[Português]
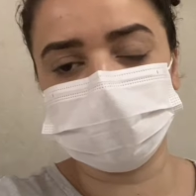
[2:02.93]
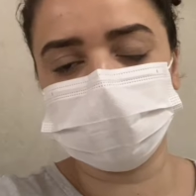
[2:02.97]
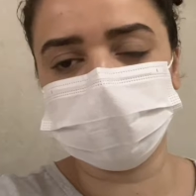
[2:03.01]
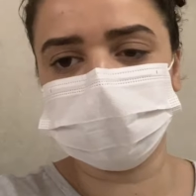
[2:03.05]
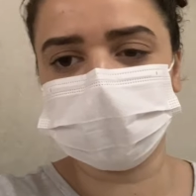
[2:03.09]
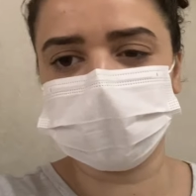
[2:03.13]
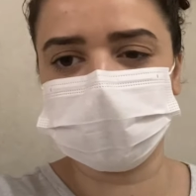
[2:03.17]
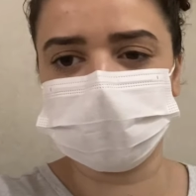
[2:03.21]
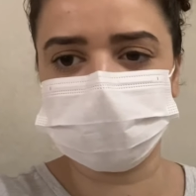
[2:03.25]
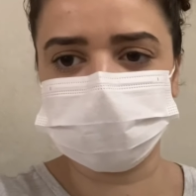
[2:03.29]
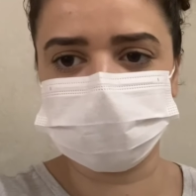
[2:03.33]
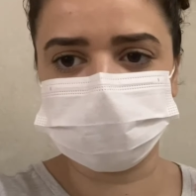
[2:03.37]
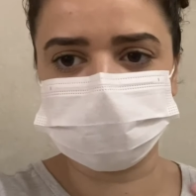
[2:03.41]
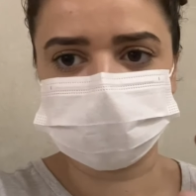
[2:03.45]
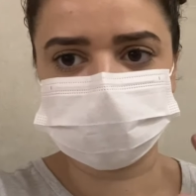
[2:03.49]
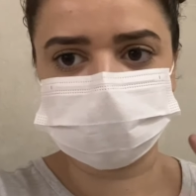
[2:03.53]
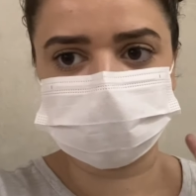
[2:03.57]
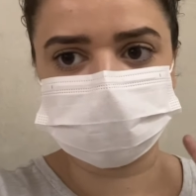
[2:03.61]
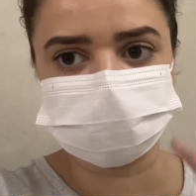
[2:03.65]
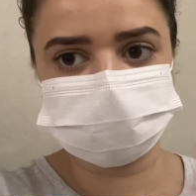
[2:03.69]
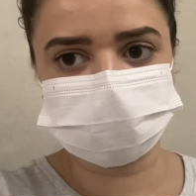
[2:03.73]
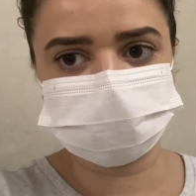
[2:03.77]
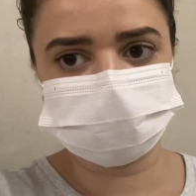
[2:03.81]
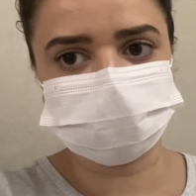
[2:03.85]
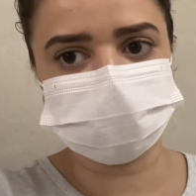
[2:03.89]
Porém, agora
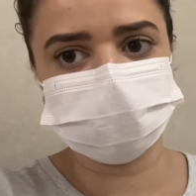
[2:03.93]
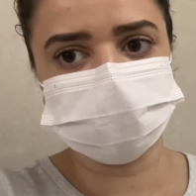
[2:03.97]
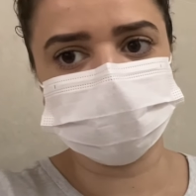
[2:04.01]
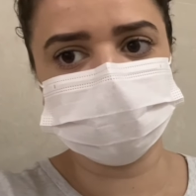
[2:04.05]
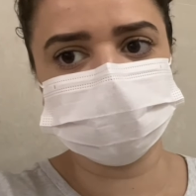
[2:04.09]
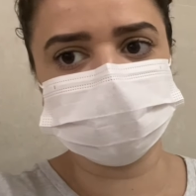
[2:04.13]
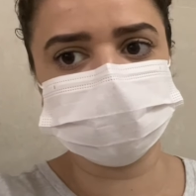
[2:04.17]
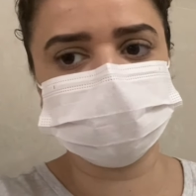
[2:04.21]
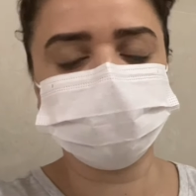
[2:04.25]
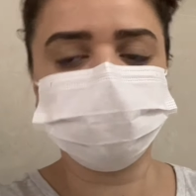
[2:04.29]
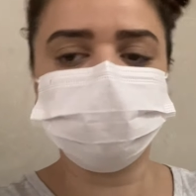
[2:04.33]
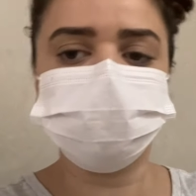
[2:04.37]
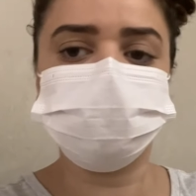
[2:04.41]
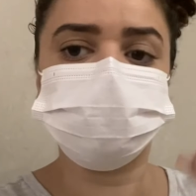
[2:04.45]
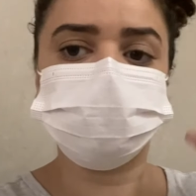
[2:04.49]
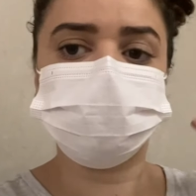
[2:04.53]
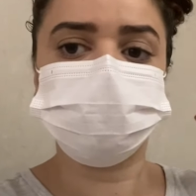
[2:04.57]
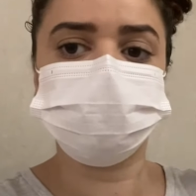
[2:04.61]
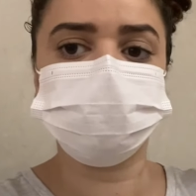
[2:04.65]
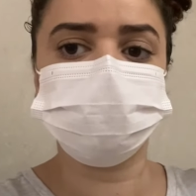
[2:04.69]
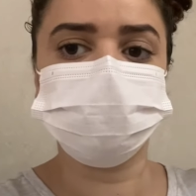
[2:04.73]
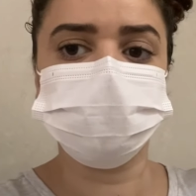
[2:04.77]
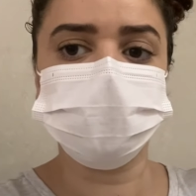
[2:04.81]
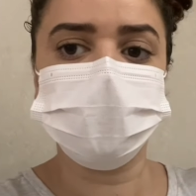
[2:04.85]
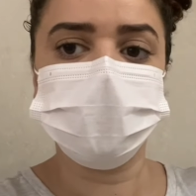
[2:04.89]
já são duas e
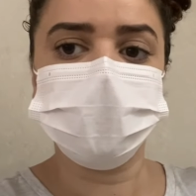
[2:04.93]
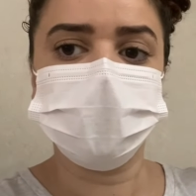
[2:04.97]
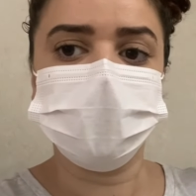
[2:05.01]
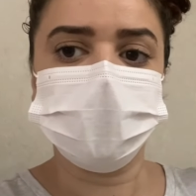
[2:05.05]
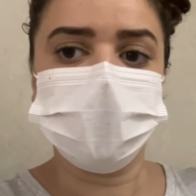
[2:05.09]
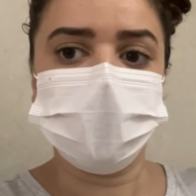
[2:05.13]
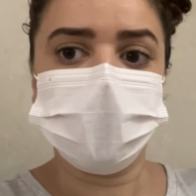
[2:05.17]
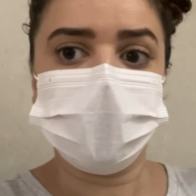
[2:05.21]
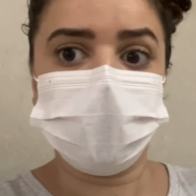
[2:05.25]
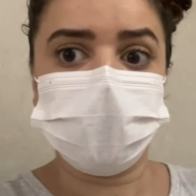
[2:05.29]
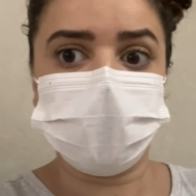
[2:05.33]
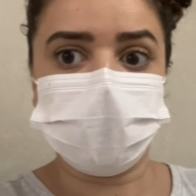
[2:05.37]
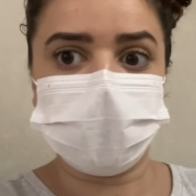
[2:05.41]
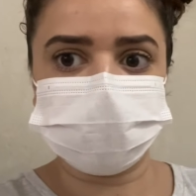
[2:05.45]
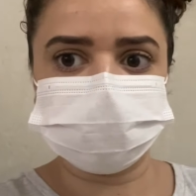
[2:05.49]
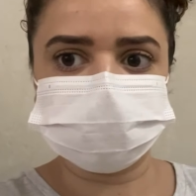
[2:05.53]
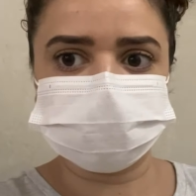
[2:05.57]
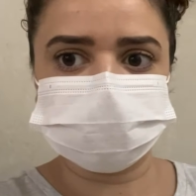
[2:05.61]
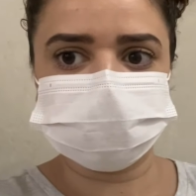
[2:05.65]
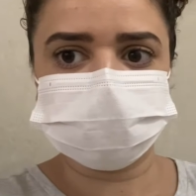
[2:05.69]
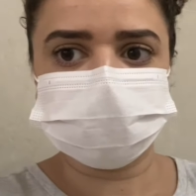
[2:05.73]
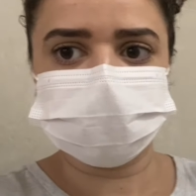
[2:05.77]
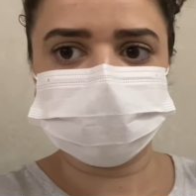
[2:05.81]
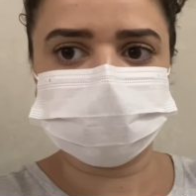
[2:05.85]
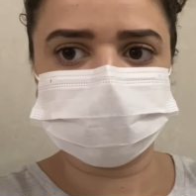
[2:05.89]
pouco,
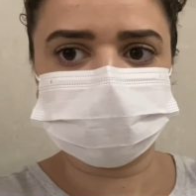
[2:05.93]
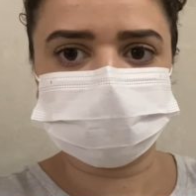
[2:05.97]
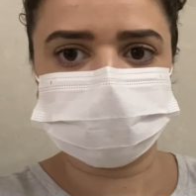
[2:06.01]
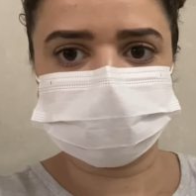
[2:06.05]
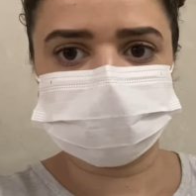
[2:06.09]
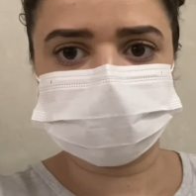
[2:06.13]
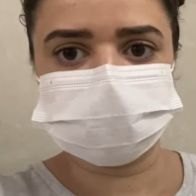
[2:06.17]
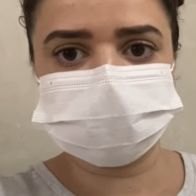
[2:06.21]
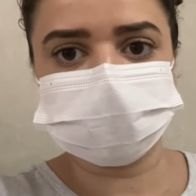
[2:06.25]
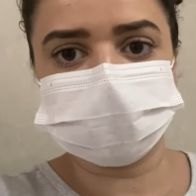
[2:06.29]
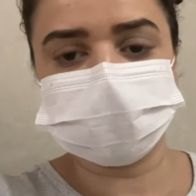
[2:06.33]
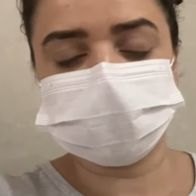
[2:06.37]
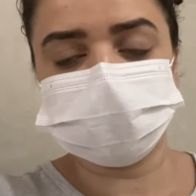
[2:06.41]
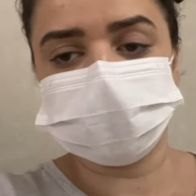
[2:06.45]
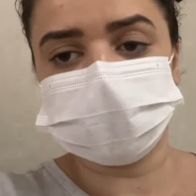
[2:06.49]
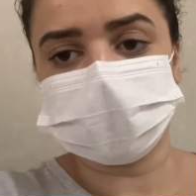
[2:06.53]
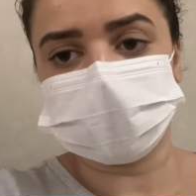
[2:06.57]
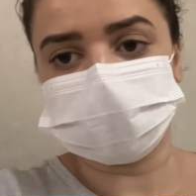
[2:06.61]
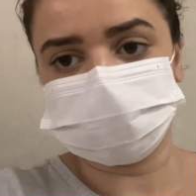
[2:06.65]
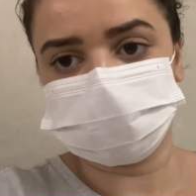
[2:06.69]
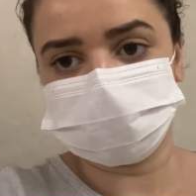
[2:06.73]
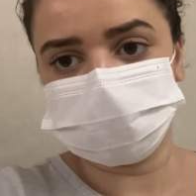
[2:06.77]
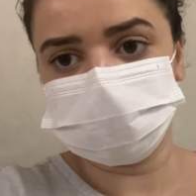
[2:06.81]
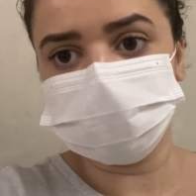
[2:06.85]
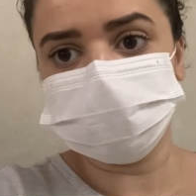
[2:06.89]
quase 3 horas e ela
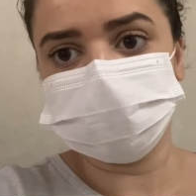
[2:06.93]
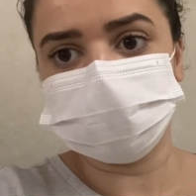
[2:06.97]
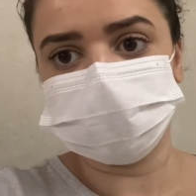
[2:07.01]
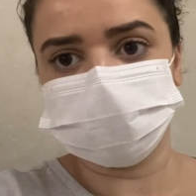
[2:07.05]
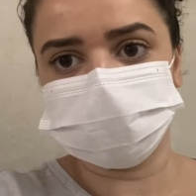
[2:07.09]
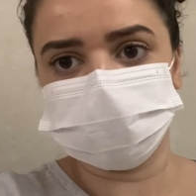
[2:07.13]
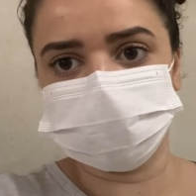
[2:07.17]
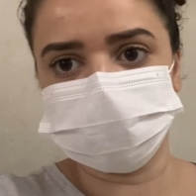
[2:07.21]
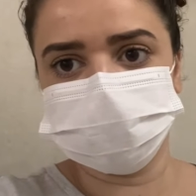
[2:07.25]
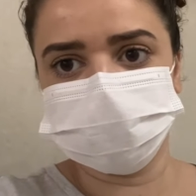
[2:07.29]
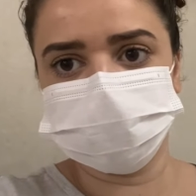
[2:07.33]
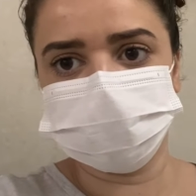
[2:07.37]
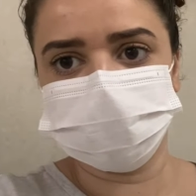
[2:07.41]
já subiu.